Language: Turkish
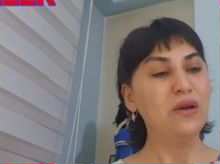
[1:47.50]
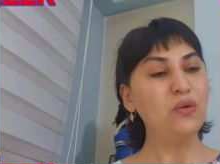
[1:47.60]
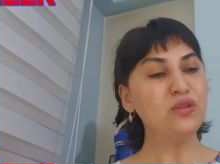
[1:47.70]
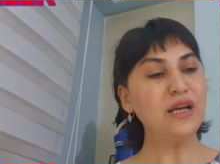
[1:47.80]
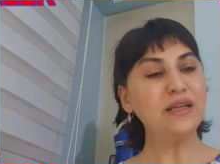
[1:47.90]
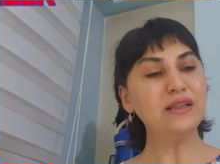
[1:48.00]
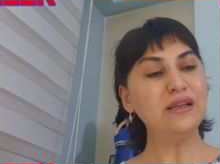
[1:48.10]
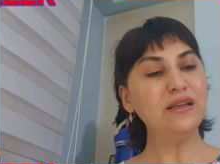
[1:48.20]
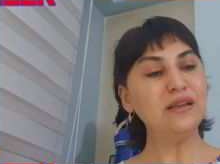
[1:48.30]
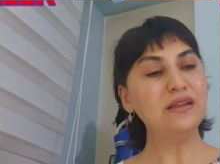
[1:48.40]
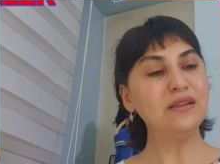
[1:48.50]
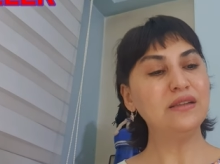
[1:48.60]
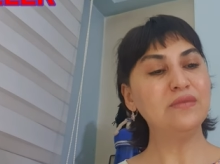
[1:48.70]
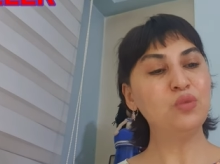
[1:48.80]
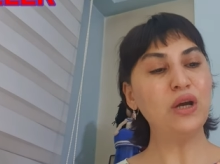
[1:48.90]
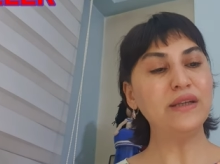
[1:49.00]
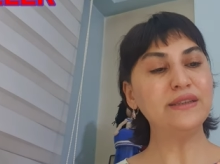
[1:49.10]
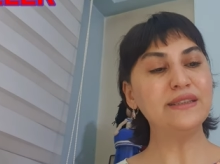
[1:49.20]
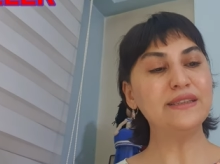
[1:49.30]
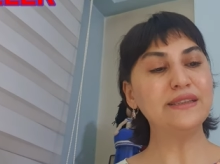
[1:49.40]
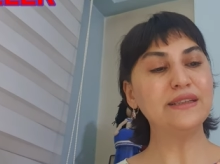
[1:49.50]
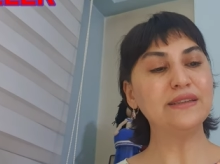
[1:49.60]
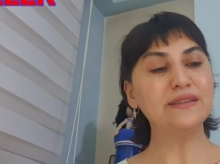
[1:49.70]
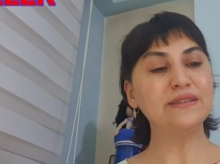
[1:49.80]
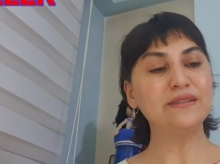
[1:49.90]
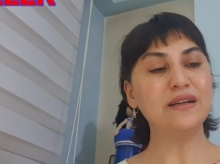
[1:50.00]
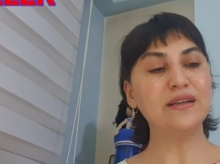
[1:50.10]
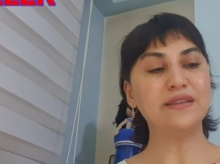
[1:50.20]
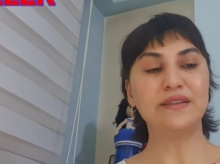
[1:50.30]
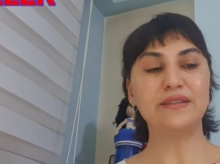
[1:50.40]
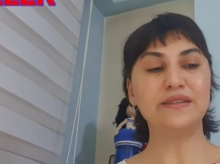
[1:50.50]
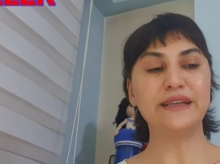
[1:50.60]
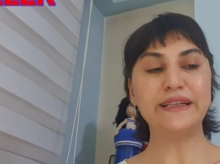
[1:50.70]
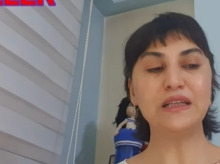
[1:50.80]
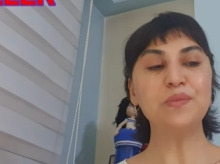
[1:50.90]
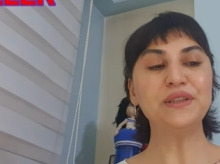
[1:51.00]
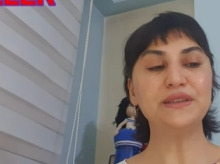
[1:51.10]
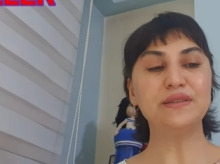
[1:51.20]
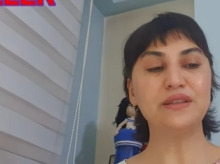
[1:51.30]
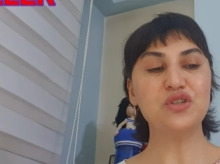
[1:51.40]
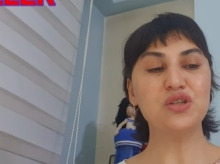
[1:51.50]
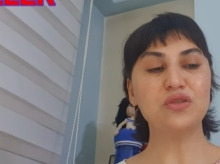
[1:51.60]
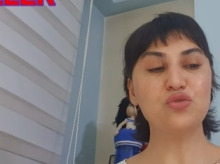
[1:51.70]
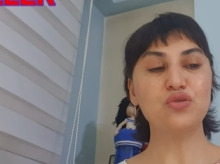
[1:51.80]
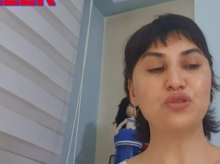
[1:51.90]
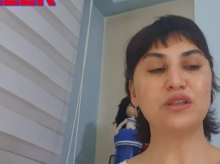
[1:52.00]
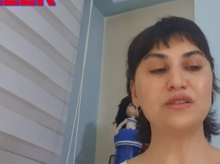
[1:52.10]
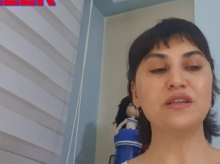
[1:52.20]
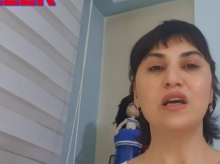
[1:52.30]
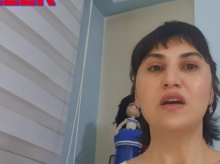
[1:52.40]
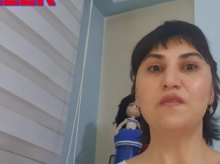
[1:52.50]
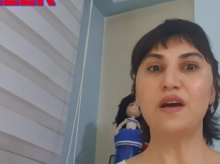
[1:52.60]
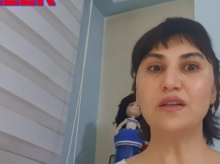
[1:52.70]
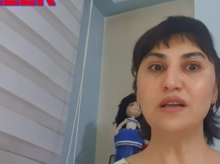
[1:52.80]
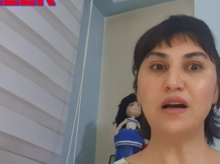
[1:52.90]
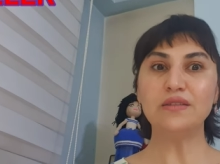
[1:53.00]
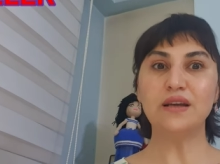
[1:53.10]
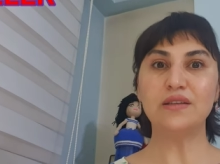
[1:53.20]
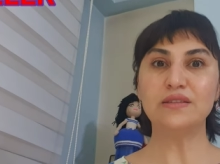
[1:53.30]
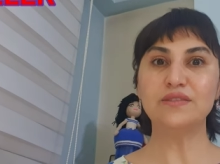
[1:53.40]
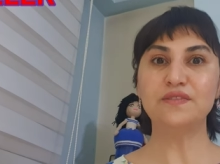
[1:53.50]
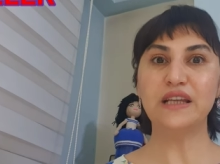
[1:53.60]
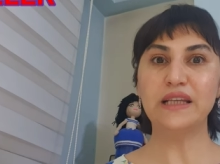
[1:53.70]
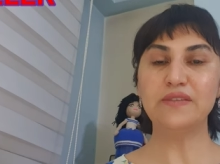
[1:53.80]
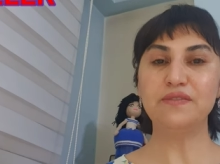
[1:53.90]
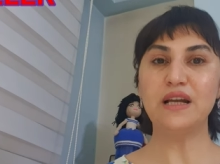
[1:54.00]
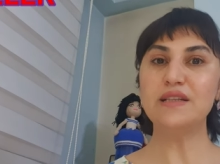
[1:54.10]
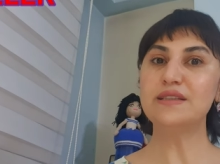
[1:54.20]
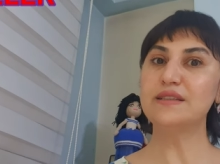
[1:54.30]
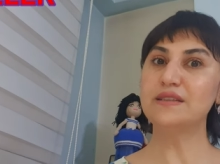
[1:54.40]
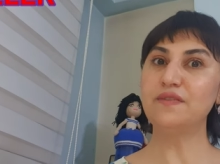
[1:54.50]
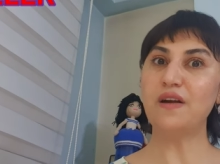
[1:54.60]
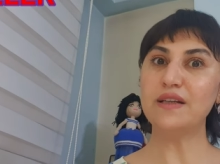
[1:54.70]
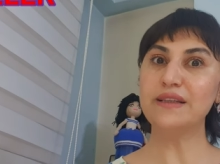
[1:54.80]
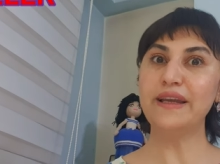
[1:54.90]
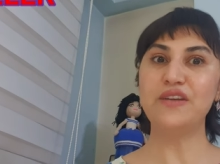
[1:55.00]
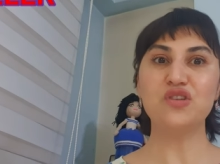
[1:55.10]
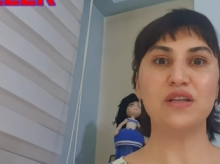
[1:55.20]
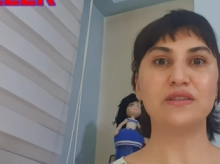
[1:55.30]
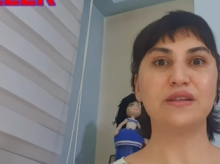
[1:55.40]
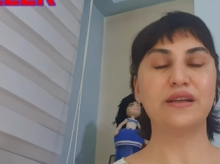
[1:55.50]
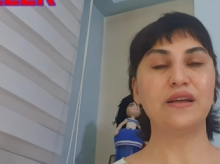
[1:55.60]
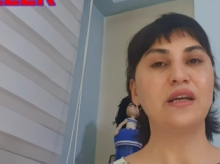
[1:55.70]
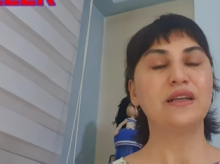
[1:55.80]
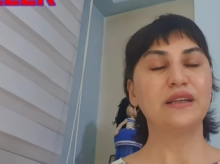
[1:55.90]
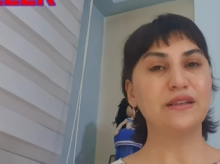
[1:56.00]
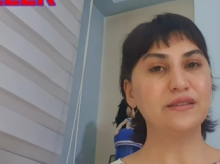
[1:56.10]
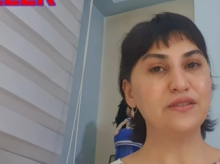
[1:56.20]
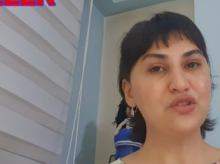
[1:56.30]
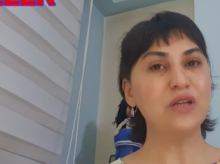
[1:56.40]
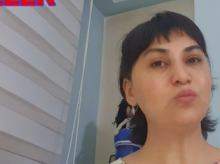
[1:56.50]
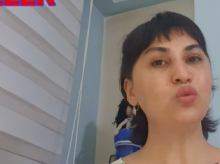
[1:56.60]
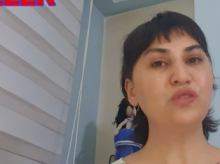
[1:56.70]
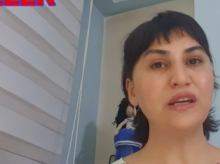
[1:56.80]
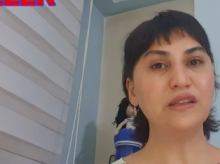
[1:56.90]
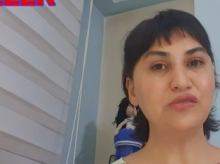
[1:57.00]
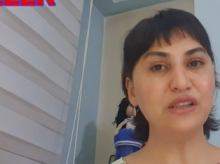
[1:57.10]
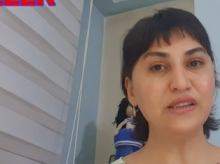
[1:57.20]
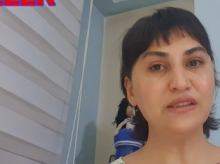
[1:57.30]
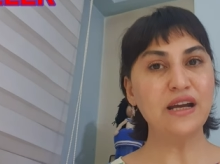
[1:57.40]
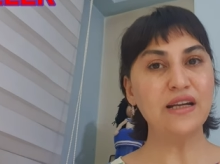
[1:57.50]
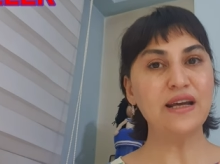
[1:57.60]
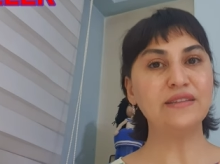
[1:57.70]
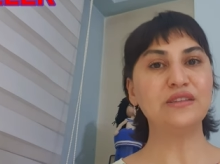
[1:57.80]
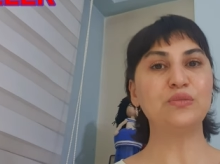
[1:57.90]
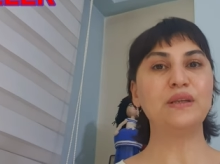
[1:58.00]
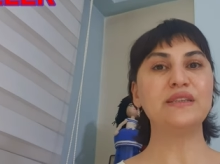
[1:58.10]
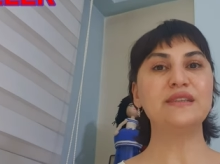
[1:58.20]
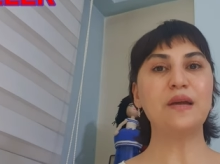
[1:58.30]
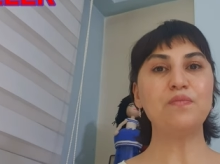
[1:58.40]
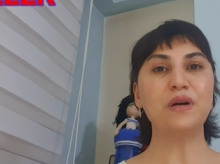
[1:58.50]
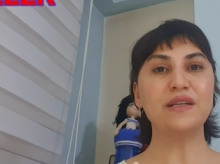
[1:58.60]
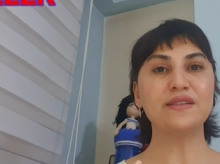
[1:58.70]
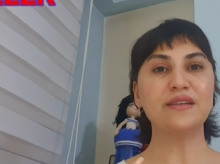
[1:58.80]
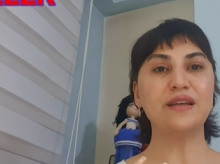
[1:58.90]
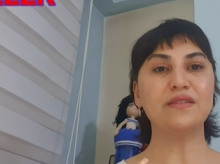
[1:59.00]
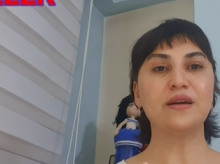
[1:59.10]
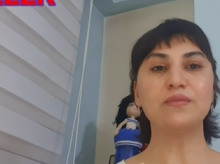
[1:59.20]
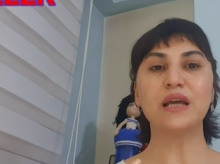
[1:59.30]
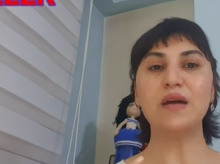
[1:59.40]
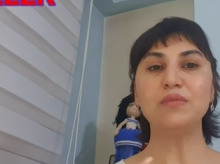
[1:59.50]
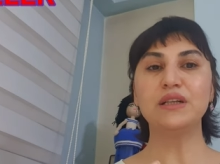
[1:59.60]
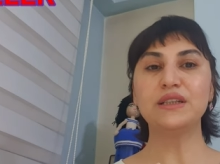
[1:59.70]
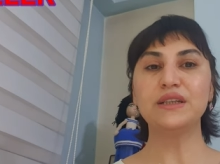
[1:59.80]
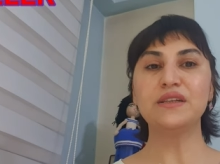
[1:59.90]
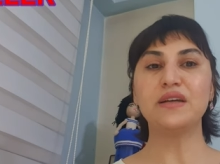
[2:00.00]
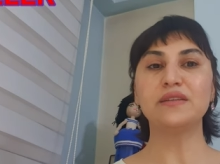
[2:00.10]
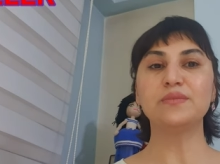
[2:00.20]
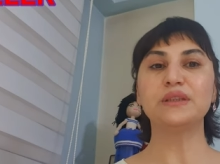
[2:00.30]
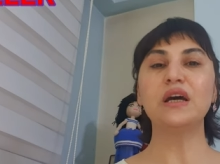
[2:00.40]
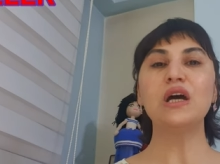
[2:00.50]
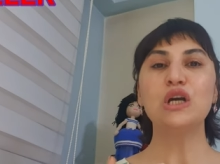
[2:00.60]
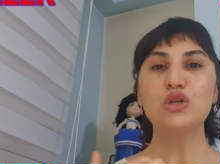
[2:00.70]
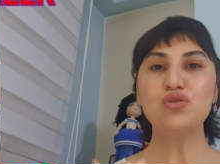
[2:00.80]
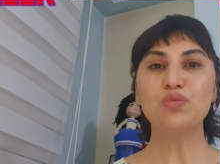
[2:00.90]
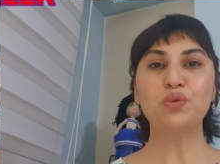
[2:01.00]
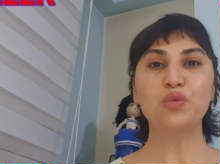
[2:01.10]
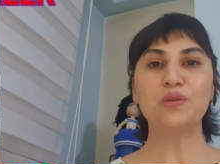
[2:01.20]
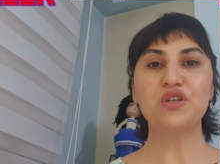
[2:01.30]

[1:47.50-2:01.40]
Özellikle e, mühendislik alanında ya da reklam alanında çalışıyorsanız farklı alternatif teklifler sizi farklı heyecanlara yaratacak. Bu teklifleri değerlendirmek değerlendirmeniz hem parasal anlamda hem kariyer anlamında çok büyük